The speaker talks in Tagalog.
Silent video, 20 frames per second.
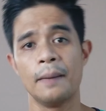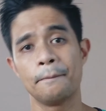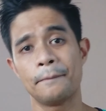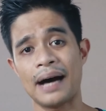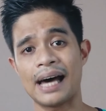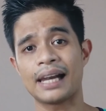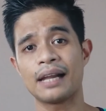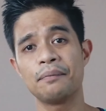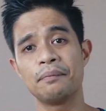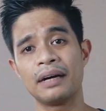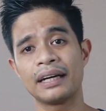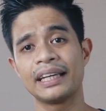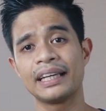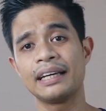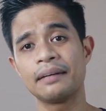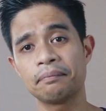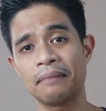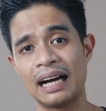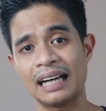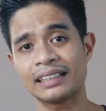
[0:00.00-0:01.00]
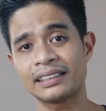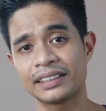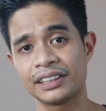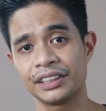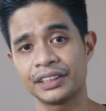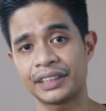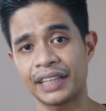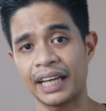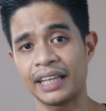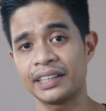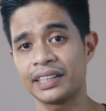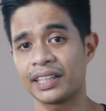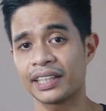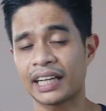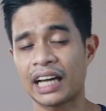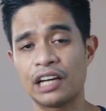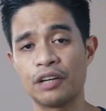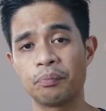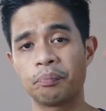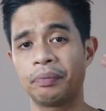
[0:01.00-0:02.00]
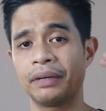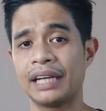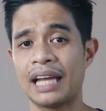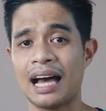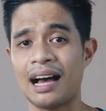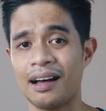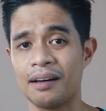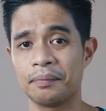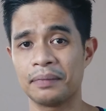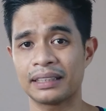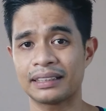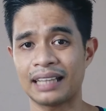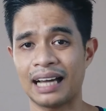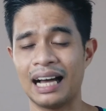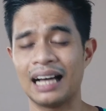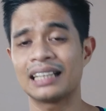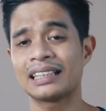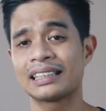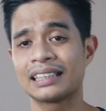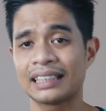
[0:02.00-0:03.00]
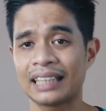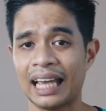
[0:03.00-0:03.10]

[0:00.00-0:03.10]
para maging master trainer ka yung pinakamataas,